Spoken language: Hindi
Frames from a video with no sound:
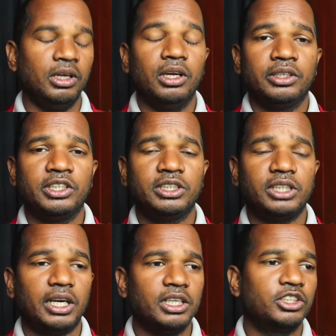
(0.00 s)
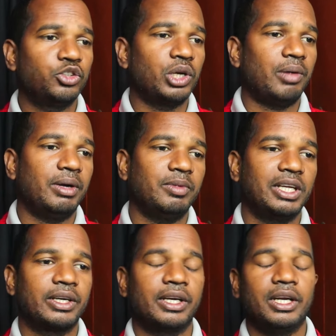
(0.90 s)
ऋषि चांडिल इस टूर्नामेंट में
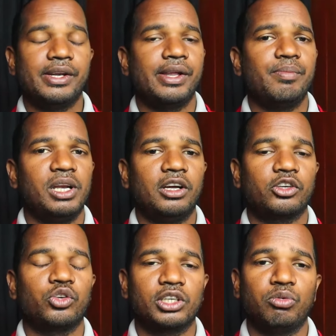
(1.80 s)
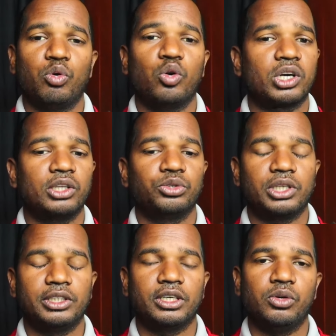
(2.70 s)
देखने के लिए नहीं मिले क्योंकि वो लोग का दूसरा
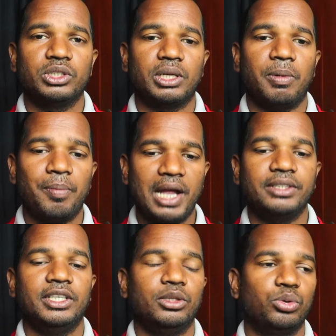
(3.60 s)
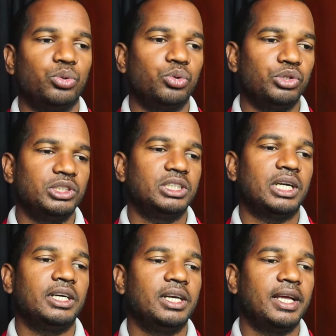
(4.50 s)
जगह उड़ीसा में मैच है तो ऋषि
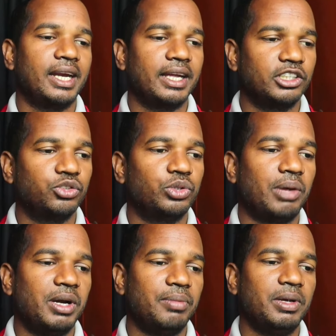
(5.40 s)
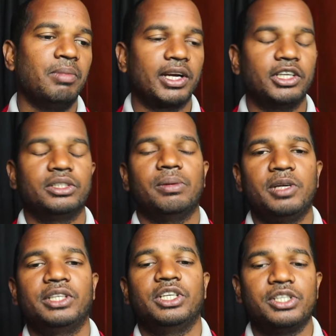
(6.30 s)
चांडिल नहीं रहेगी इस टूर्नामेंट में बाकी सभी
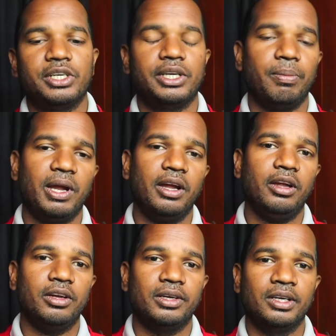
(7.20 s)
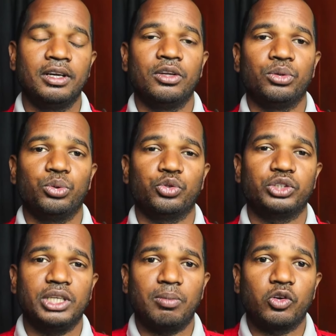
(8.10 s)
अच्छी अच्छी टीमें हैं तो सोचिए
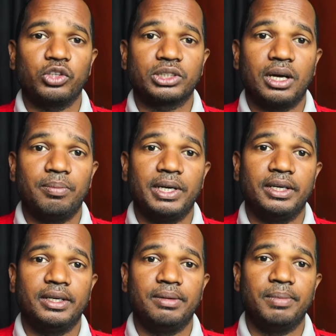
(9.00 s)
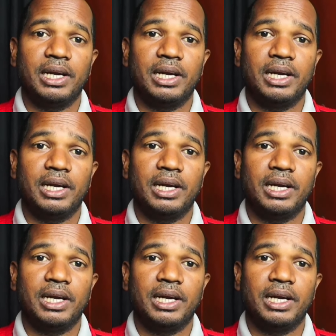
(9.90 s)
आप लोग को इसका अपडेट मिला